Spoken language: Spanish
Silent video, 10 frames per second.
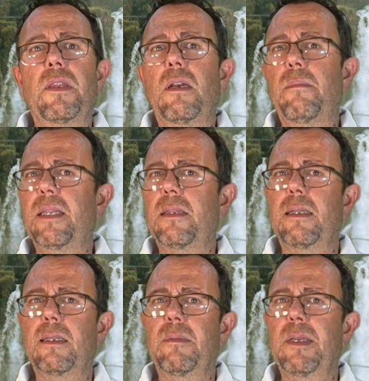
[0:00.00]
fácilmente
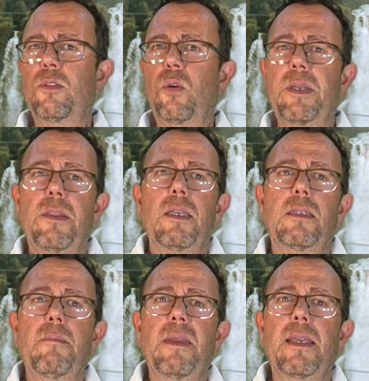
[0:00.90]
a través o bien de
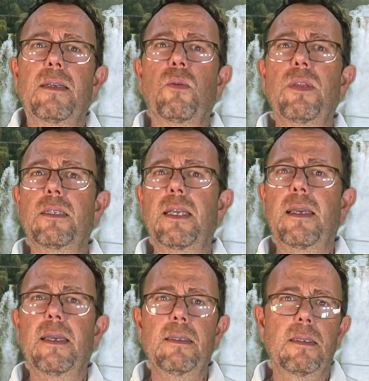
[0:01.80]
semillas o de
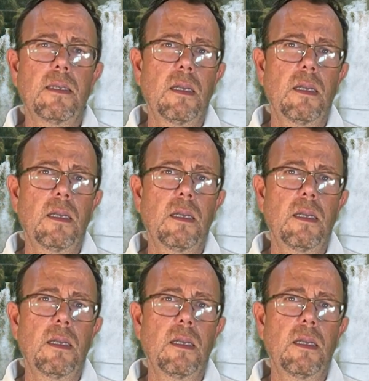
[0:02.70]
esquejes,